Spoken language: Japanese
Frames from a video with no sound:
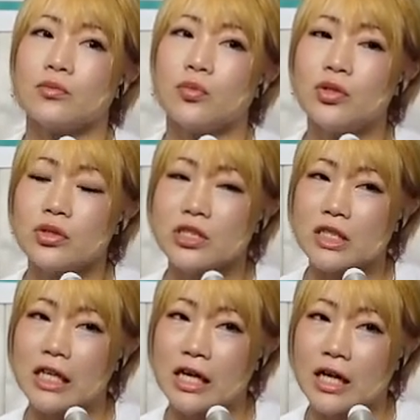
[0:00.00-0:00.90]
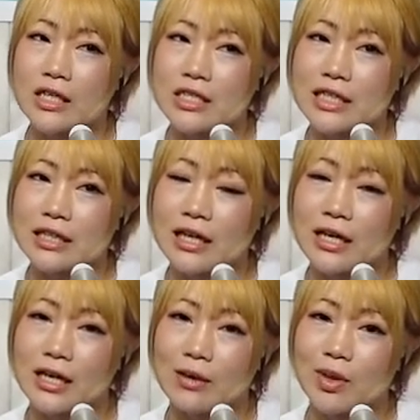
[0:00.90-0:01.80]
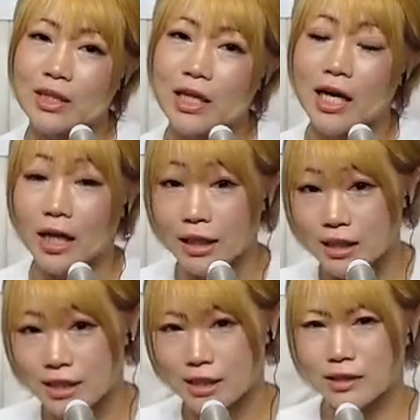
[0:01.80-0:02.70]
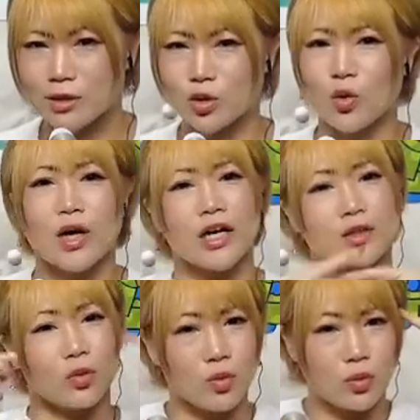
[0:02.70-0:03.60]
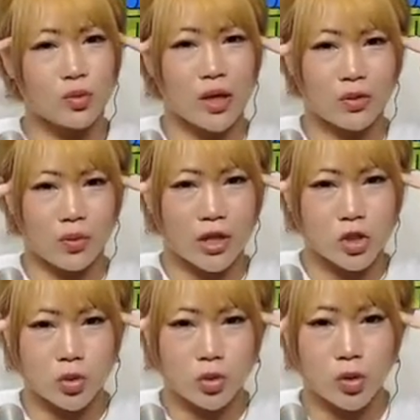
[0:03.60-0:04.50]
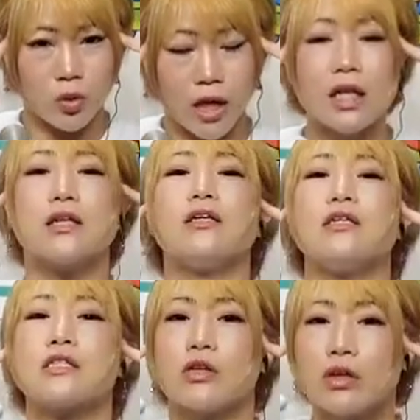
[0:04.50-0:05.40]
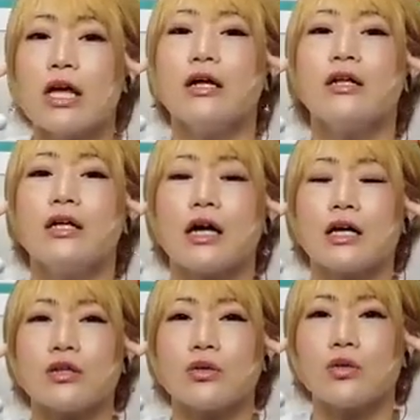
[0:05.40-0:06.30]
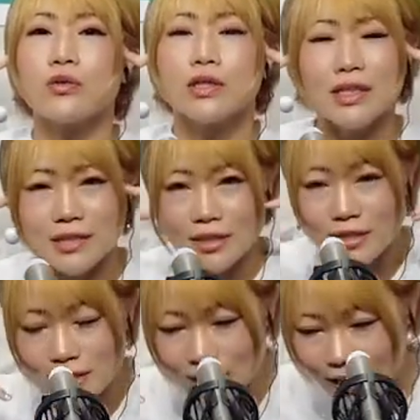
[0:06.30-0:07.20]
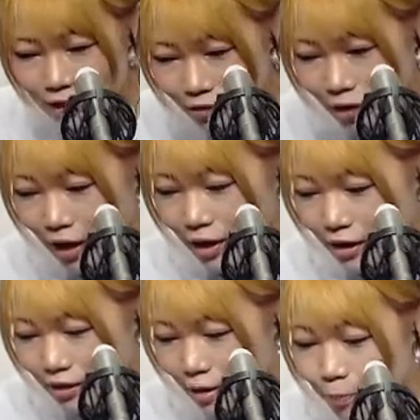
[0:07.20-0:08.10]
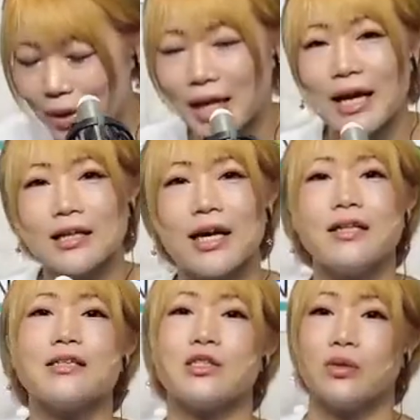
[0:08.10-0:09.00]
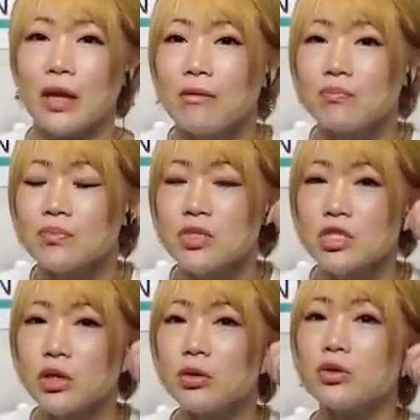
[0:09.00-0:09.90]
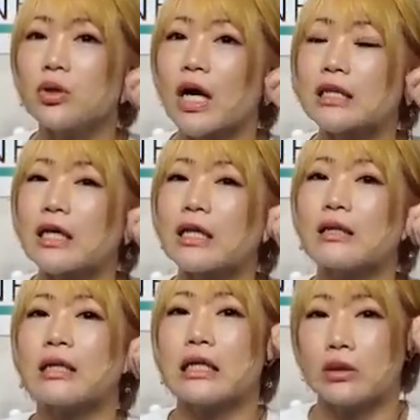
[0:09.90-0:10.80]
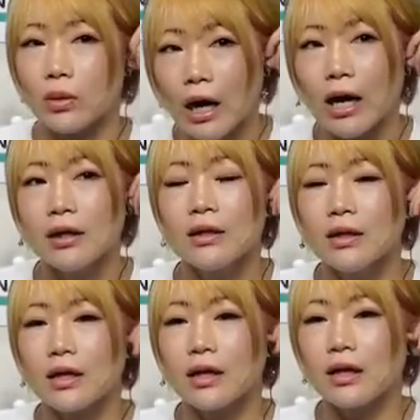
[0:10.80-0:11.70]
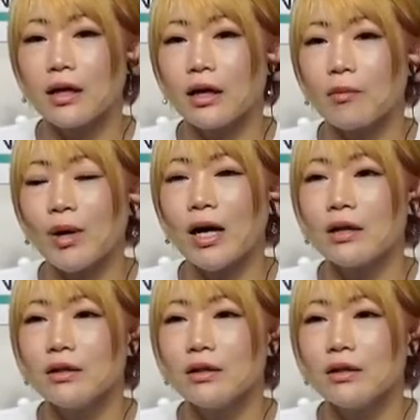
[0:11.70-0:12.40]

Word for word: もしかしたらまた配信とかどうなのかちょっとわかんないですけどね。私たち的にはやっぱやりたいですよね。地方の方だったりとか、緊